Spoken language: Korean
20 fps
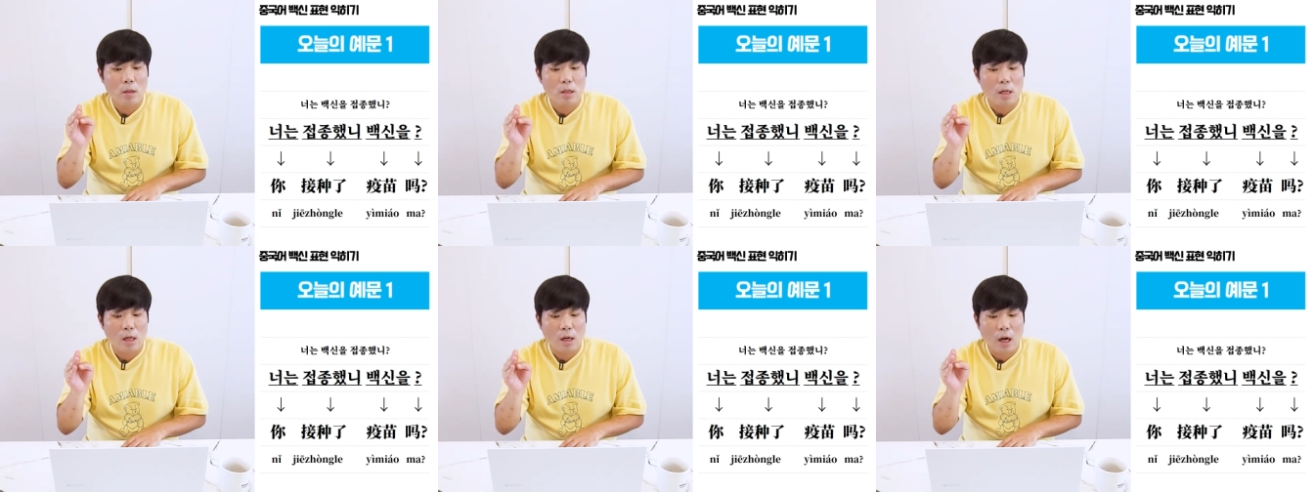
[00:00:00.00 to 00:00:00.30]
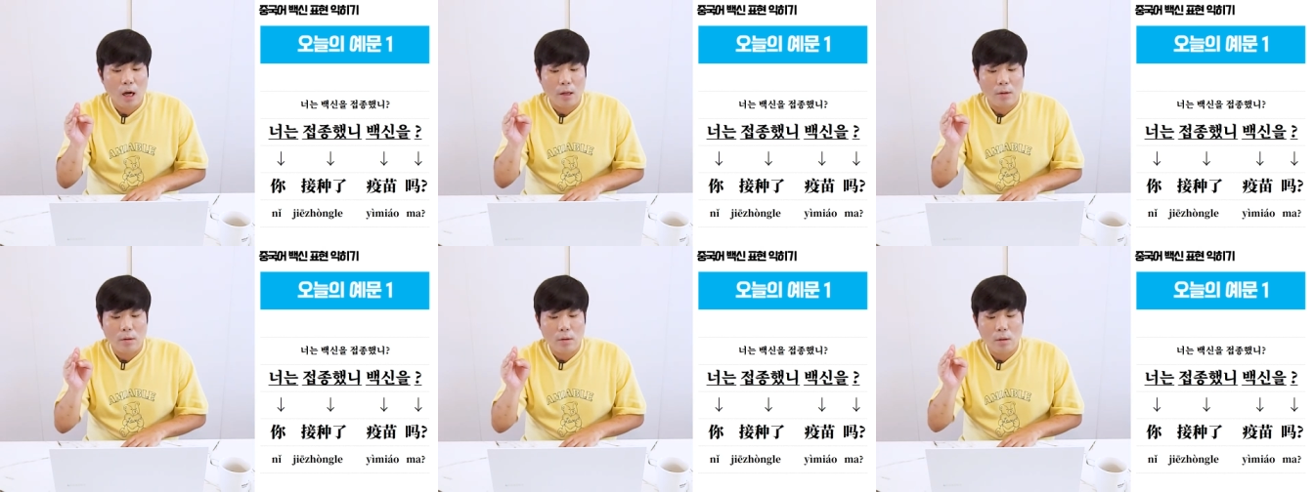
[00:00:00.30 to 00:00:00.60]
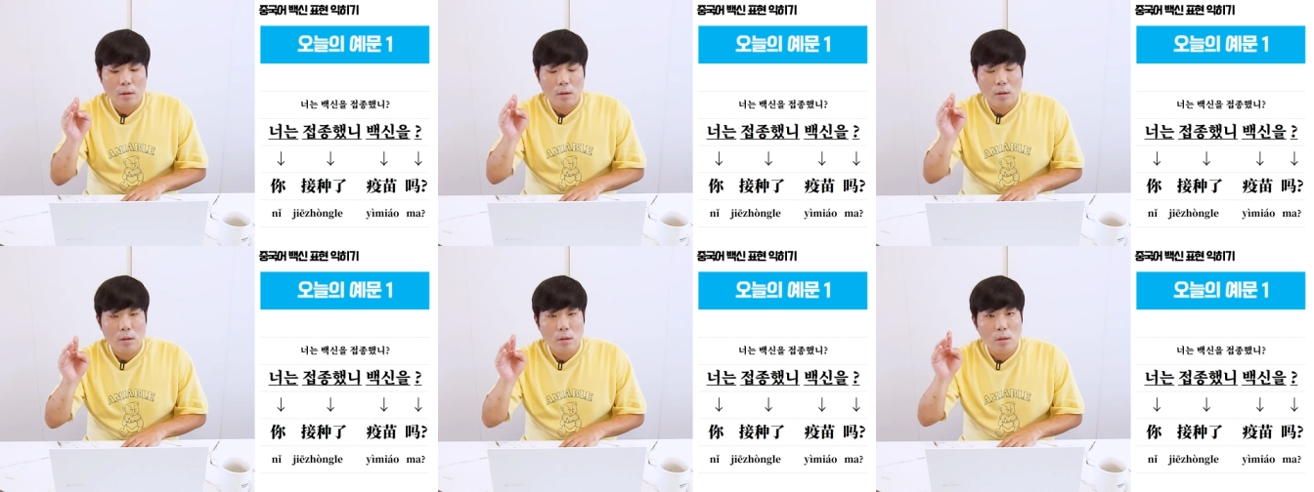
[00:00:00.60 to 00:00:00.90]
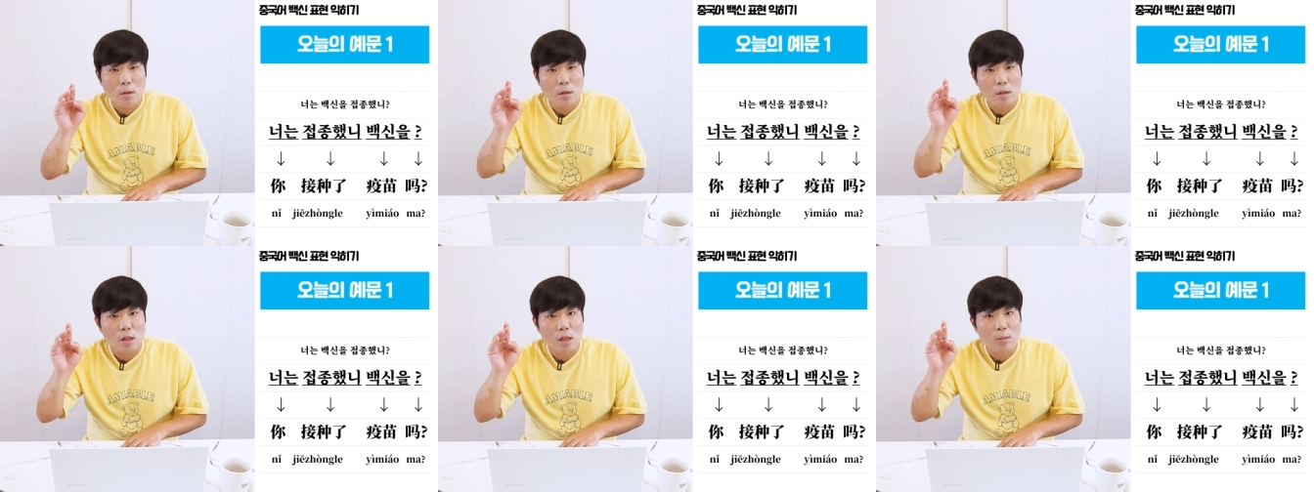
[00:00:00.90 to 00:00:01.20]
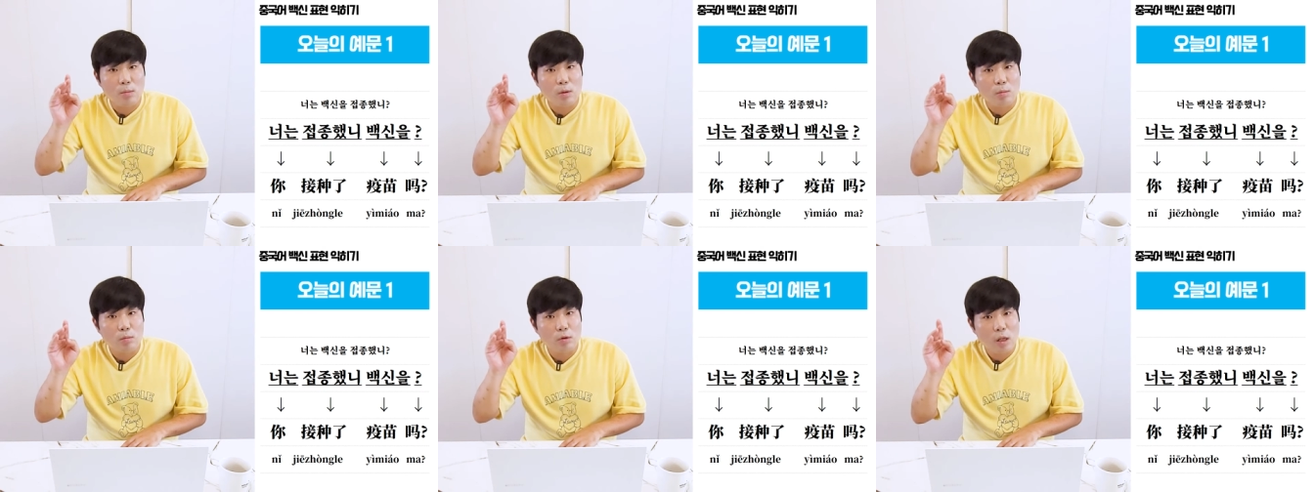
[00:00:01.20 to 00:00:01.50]
잠깐,
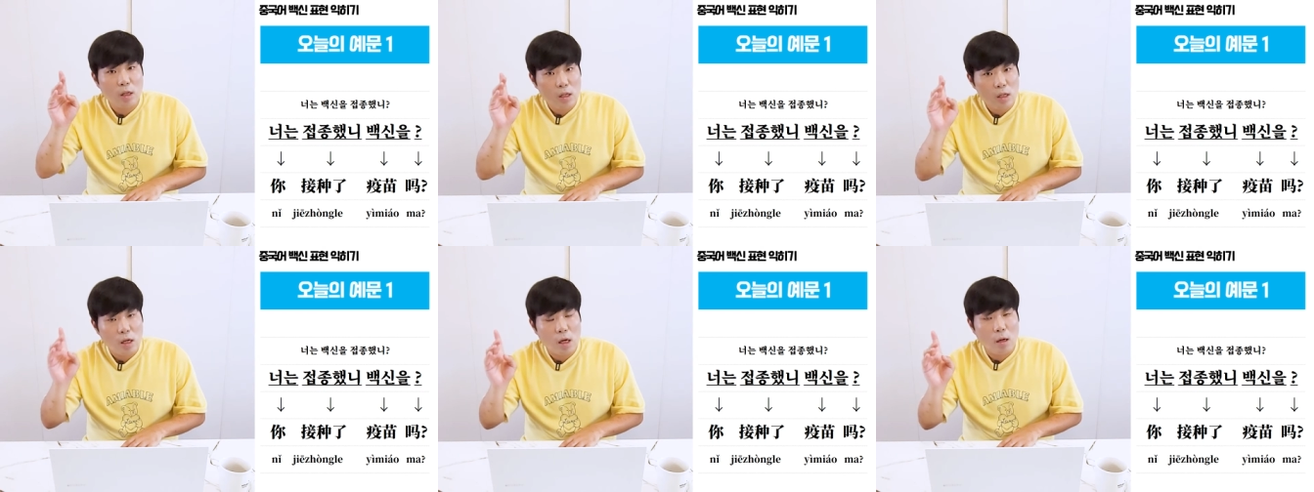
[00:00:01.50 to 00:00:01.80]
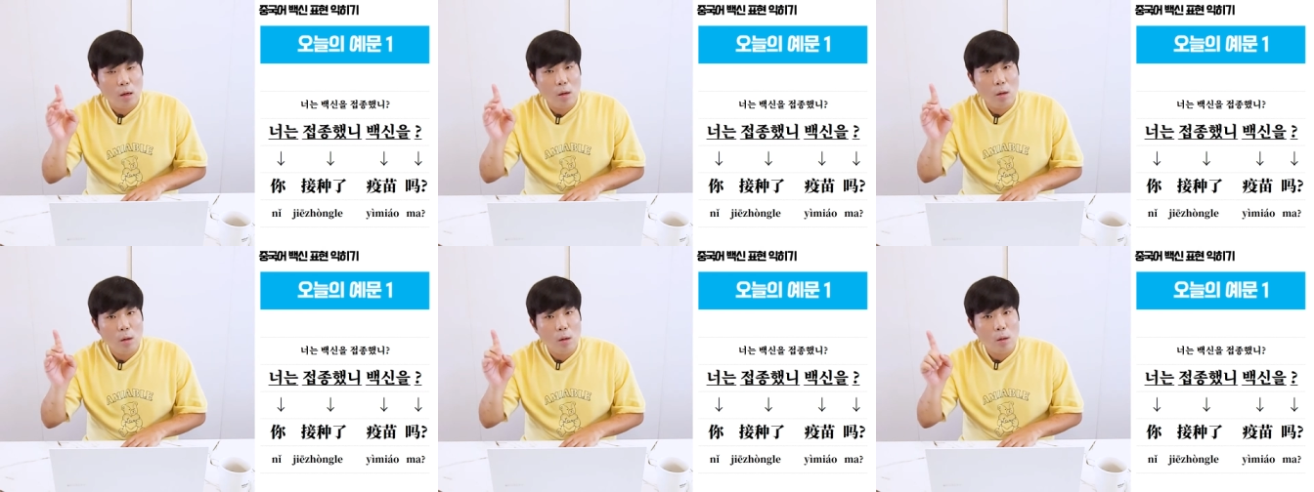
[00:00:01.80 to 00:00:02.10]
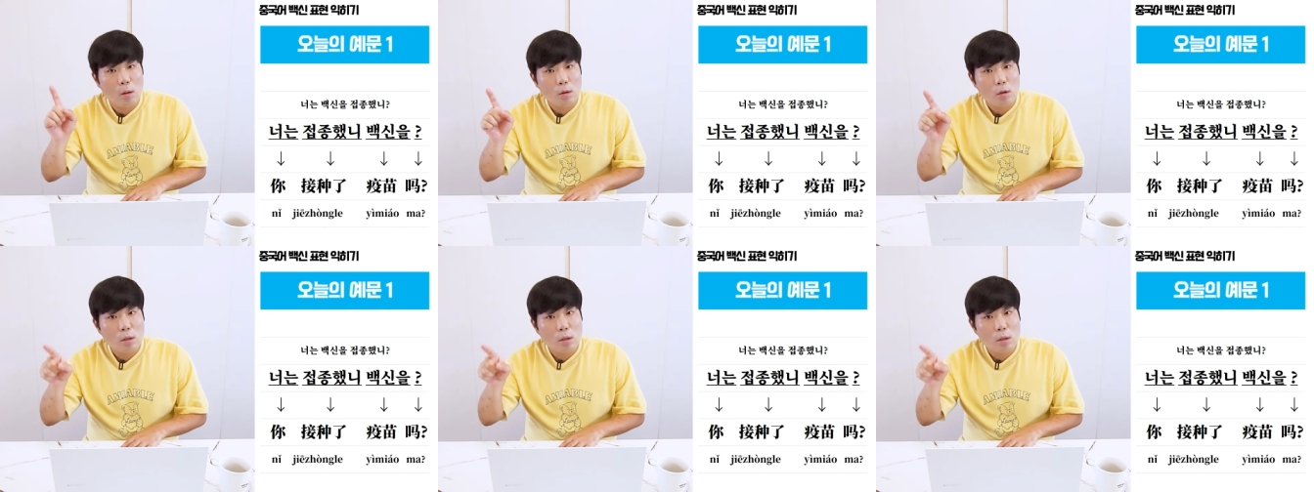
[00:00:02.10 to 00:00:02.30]
의문문이지?